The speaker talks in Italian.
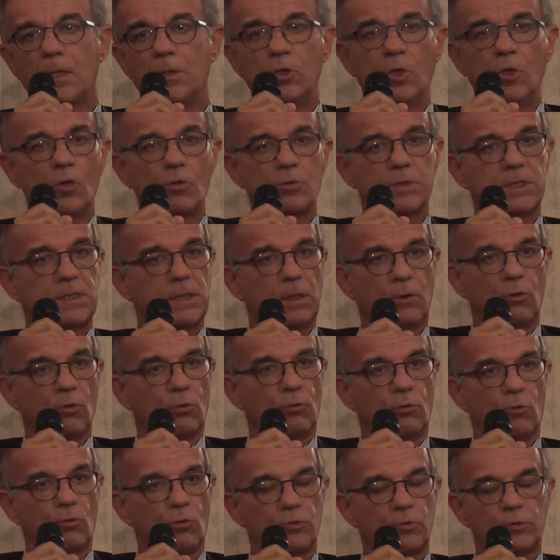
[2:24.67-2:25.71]
Non si
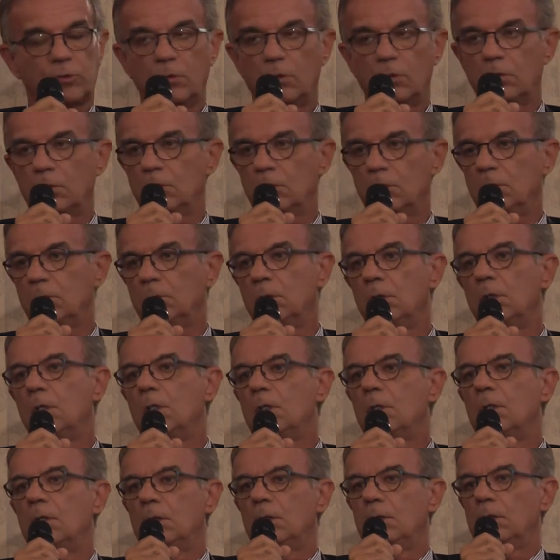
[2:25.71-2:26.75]
conoscono,
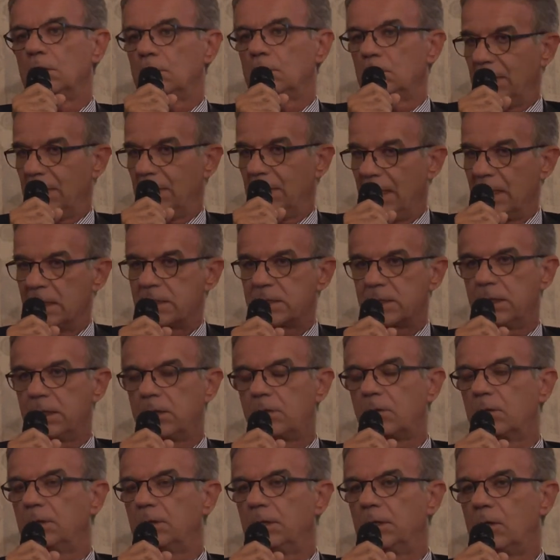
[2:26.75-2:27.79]
nel
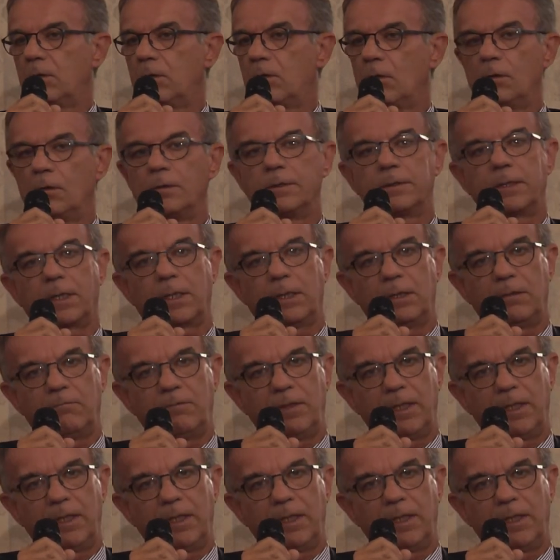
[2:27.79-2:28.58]
sito di incontri